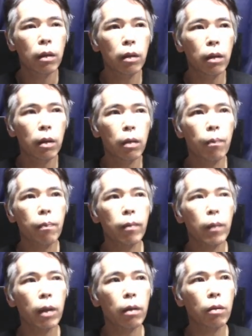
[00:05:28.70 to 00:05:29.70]
ただ
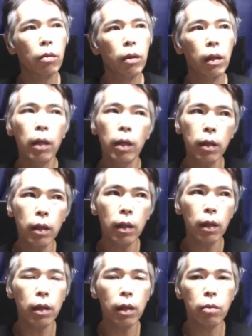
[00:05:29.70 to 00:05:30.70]
これ変な
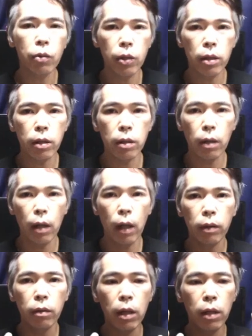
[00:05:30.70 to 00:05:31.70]
言い方かもしれないですけど
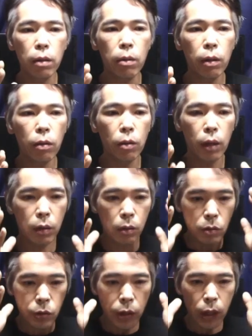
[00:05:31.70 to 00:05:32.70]
あのヘルメットが
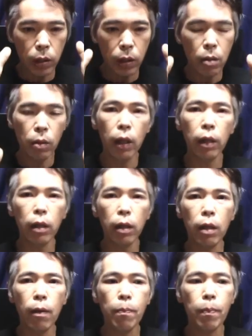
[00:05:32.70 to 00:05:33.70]
飛んじゃったおかげ
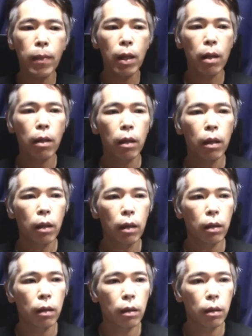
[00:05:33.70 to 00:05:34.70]
で、
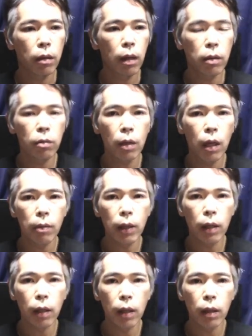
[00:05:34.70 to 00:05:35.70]
うん、あの
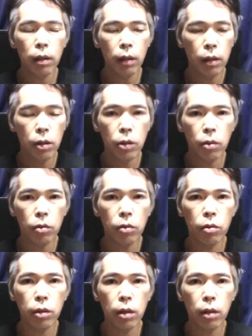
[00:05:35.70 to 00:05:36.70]
カメラがいい仕
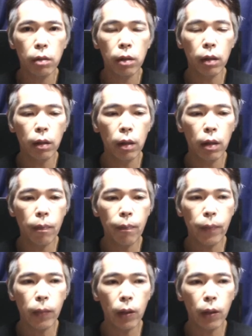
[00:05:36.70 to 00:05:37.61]
事をしてくれて